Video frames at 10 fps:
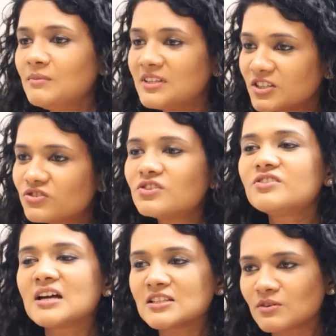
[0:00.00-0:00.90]
हम
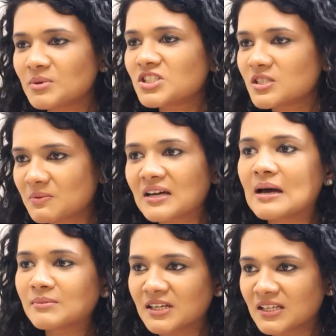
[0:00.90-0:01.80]
लिटरल ट्रांसफॉर्मेशन पे
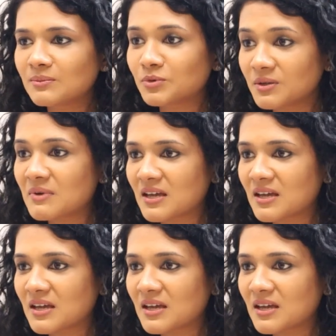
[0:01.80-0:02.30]
काम करने की पूरी